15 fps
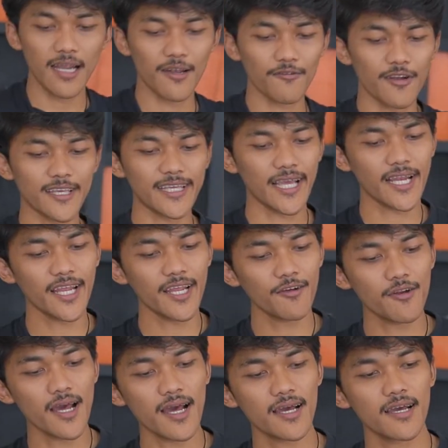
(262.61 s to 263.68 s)
dan udah jadi
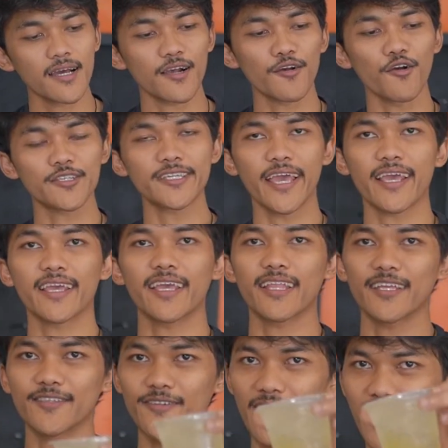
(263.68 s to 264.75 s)
udah goceng
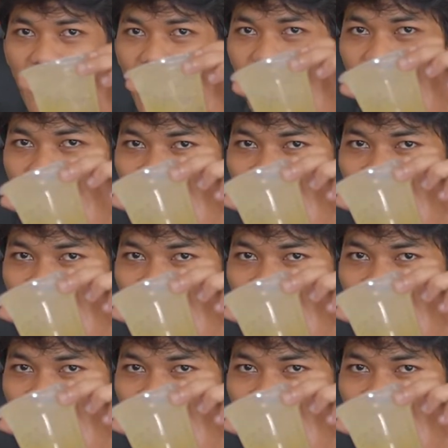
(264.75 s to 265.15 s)
kita jual kayak